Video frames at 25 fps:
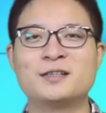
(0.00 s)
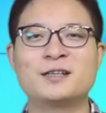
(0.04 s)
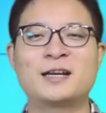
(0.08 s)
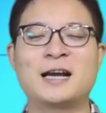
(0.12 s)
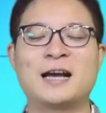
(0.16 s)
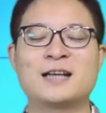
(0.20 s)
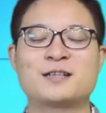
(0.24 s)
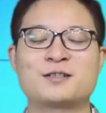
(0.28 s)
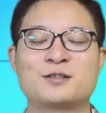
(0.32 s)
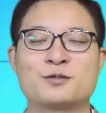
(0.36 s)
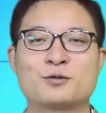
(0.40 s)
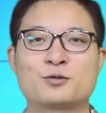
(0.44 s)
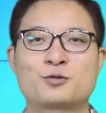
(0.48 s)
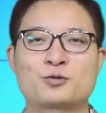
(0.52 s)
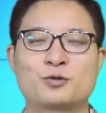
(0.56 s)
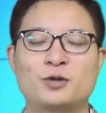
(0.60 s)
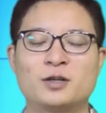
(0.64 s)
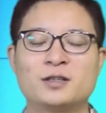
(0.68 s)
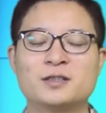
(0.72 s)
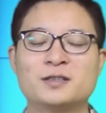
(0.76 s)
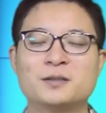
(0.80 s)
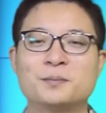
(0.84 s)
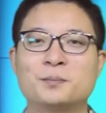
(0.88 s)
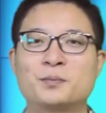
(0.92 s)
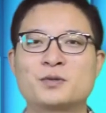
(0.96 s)
一开始就说
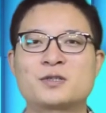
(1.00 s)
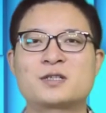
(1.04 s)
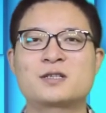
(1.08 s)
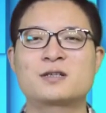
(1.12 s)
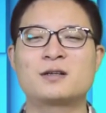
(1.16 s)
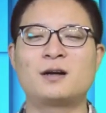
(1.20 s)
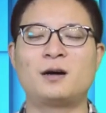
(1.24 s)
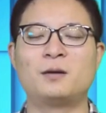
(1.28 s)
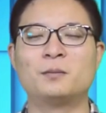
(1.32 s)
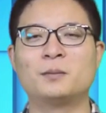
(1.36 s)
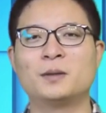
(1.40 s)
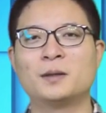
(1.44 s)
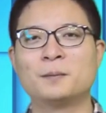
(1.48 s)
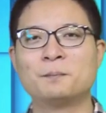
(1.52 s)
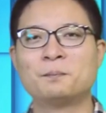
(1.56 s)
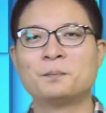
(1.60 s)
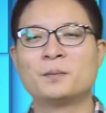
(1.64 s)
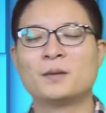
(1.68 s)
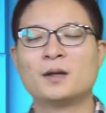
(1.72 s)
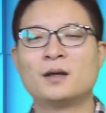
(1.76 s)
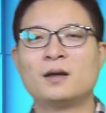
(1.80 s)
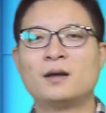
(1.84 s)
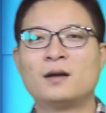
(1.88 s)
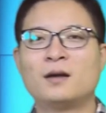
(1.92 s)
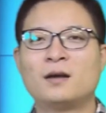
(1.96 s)
了你不知道嘛？
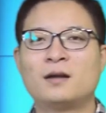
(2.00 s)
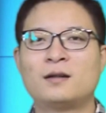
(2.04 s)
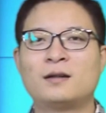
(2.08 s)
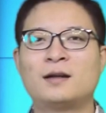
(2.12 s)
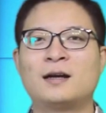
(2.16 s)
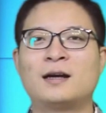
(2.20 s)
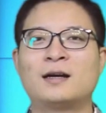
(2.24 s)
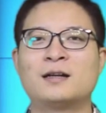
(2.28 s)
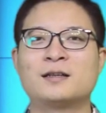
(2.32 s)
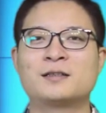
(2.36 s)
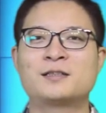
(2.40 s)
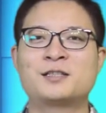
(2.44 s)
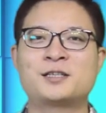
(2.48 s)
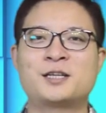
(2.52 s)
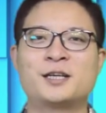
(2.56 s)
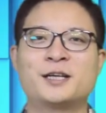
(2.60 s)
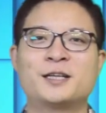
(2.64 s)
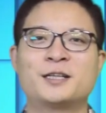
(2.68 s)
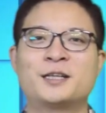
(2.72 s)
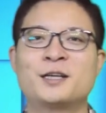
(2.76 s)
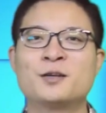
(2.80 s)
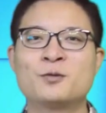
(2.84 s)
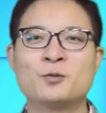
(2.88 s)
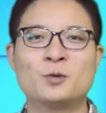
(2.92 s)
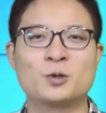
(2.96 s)
那且
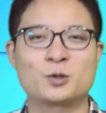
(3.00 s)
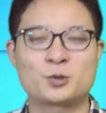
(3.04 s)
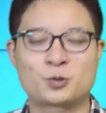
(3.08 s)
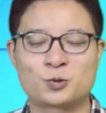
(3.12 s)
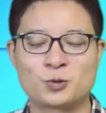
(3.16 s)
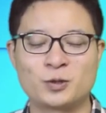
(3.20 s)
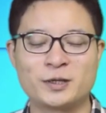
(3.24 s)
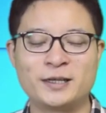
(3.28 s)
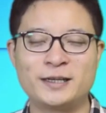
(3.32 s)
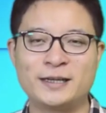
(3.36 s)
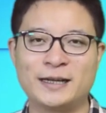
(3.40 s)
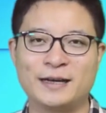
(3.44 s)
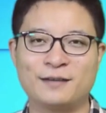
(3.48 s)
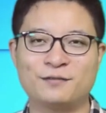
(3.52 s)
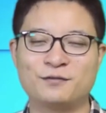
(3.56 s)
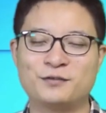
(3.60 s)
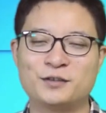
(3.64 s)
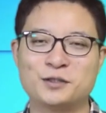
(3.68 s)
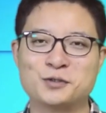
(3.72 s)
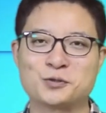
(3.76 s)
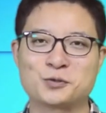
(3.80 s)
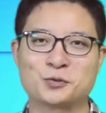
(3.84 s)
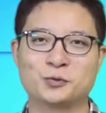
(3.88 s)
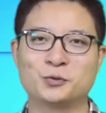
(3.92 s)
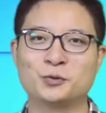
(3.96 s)
听我说一两
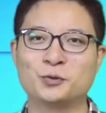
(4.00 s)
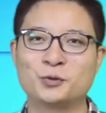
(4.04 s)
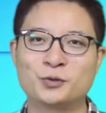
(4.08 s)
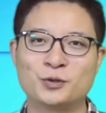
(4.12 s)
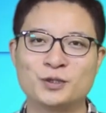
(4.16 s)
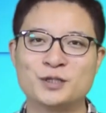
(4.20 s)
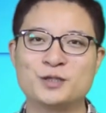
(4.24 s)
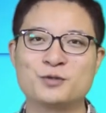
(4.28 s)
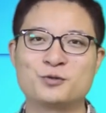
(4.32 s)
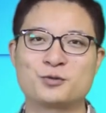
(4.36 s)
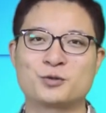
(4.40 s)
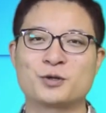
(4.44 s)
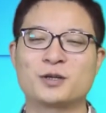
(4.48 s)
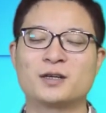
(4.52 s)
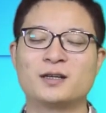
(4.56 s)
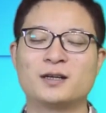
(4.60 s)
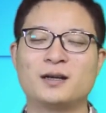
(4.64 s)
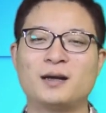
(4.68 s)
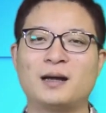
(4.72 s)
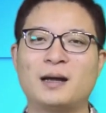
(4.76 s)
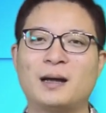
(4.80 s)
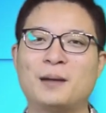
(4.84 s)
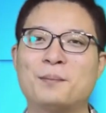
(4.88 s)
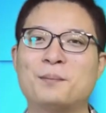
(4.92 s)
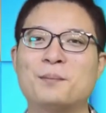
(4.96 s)
分钟。如果你觉得
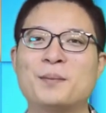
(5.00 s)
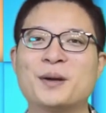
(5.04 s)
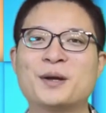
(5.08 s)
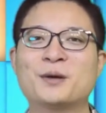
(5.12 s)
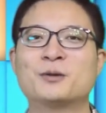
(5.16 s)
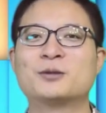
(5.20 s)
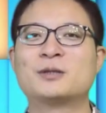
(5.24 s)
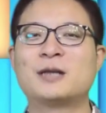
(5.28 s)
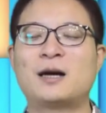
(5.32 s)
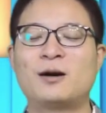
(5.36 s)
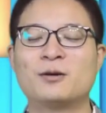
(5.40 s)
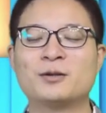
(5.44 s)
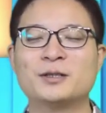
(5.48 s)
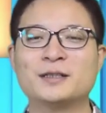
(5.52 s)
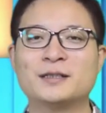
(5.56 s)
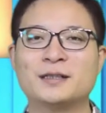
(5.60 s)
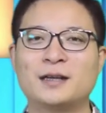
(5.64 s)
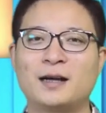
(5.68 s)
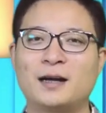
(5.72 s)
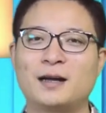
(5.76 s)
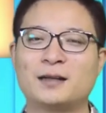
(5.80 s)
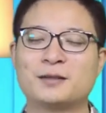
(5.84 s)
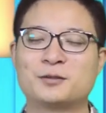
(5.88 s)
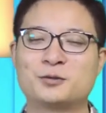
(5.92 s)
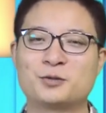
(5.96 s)
啊没有道理
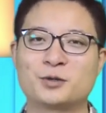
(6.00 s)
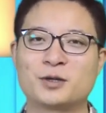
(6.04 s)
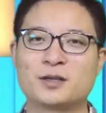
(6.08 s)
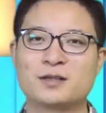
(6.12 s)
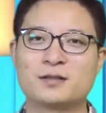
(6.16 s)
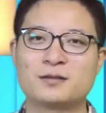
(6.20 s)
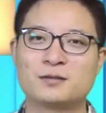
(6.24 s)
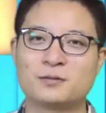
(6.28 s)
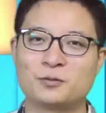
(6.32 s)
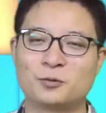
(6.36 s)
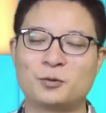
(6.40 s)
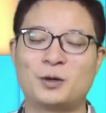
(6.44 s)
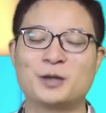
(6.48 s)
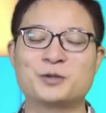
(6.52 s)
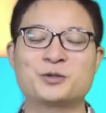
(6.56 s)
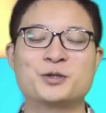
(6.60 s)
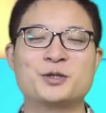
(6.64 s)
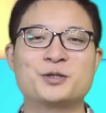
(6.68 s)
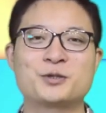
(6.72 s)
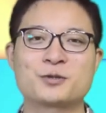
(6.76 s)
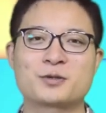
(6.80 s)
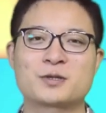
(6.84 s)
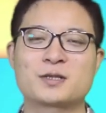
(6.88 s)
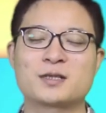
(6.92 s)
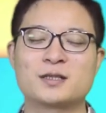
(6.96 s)
啊，觉得完
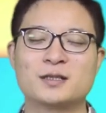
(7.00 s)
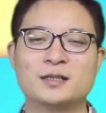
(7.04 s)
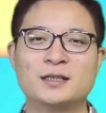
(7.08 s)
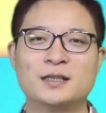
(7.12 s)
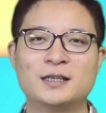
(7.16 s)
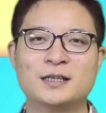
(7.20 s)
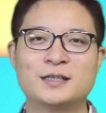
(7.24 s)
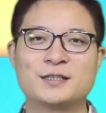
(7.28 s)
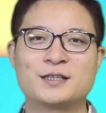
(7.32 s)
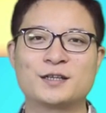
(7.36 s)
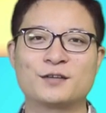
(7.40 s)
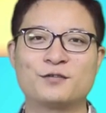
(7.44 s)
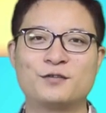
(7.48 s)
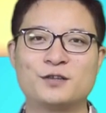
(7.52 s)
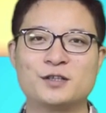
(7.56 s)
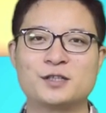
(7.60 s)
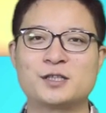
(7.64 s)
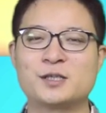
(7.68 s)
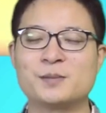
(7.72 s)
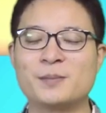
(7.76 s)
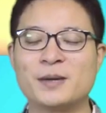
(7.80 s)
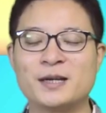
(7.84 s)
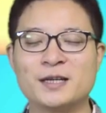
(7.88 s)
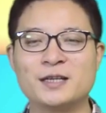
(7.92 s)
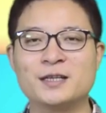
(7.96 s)
全就是这个分
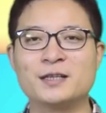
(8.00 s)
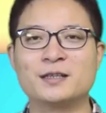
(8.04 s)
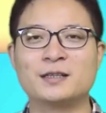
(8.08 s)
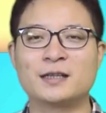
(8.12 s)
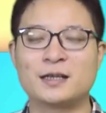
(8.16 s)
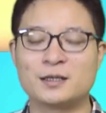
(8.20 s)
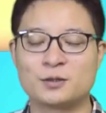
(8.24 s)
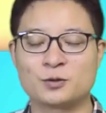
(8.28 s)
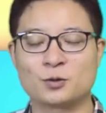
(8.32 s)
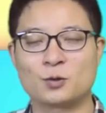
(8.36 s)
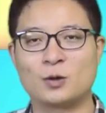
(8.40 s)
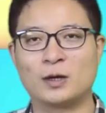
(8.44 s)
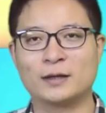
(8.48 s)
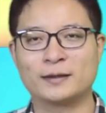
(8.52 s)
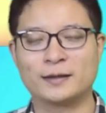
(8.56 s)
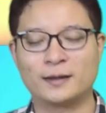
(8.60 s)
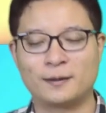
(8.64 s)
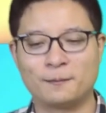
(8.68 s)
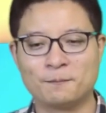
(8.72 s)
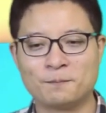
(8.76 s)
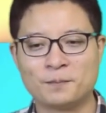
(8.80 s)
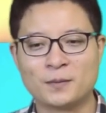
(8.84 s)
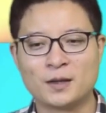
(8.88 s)
析没意义，那你就关掉。